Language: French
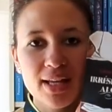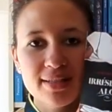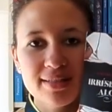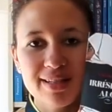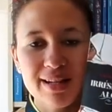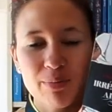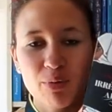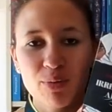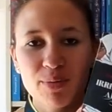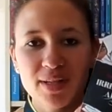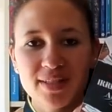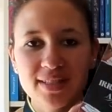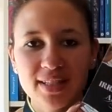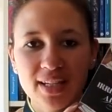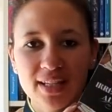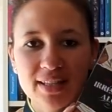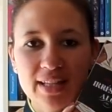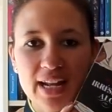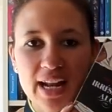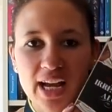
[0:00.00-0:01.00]
C'est la première
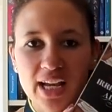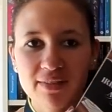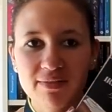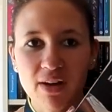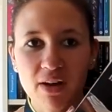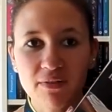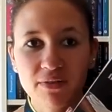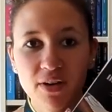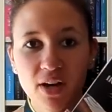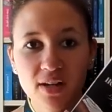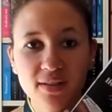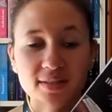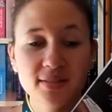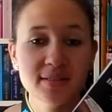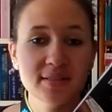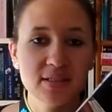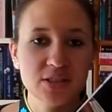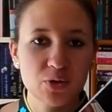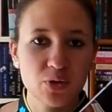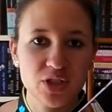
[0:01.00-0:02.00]
série d'elle arrivée en France,
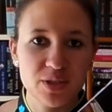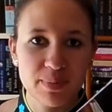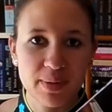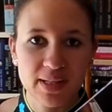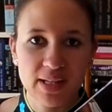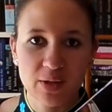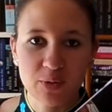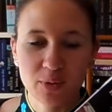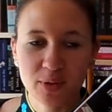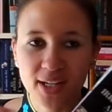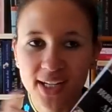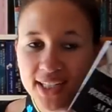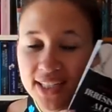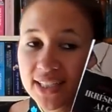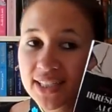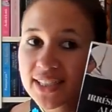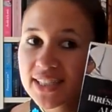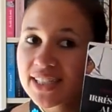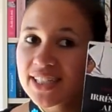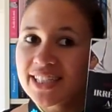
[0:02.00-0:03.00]
si je dis pas
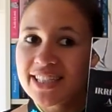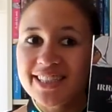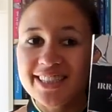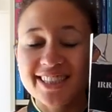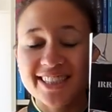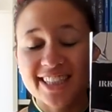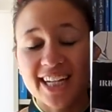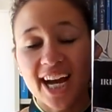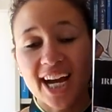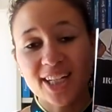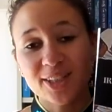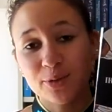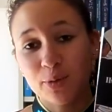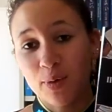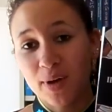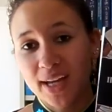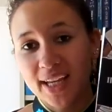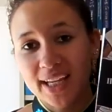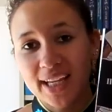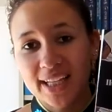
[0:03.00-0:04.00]
d'annerie. J'ai
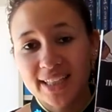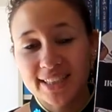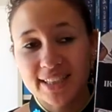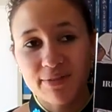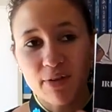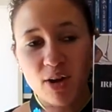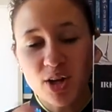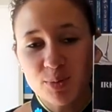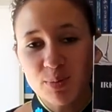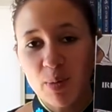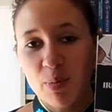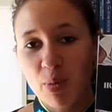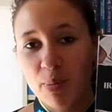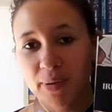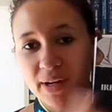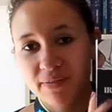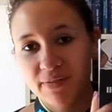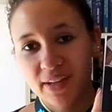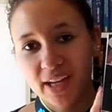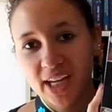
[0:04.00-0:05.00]
adoré et c'est franchement mon
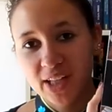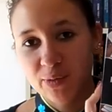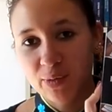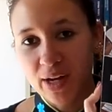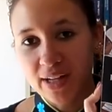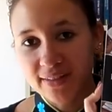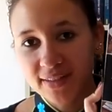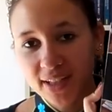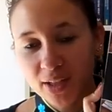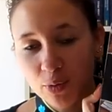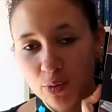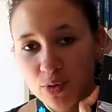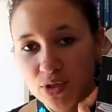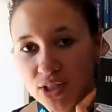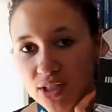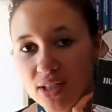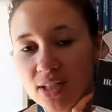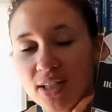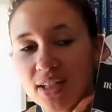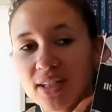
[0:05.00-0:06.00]
préféré de la
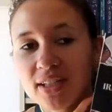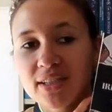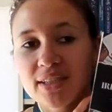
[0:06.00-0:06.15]
trilogie.